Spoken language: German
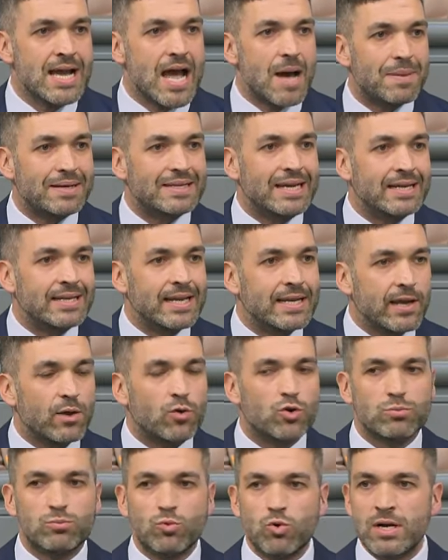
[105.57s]
aber dann in den
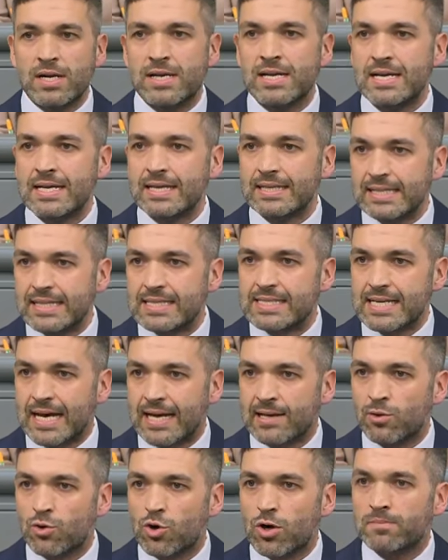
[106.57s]
Kommunen nichts
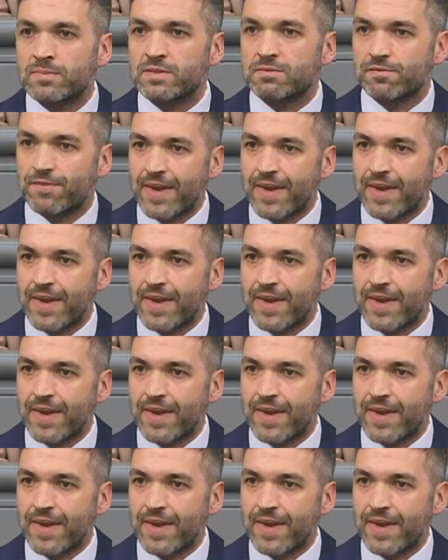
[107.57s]
ankommt,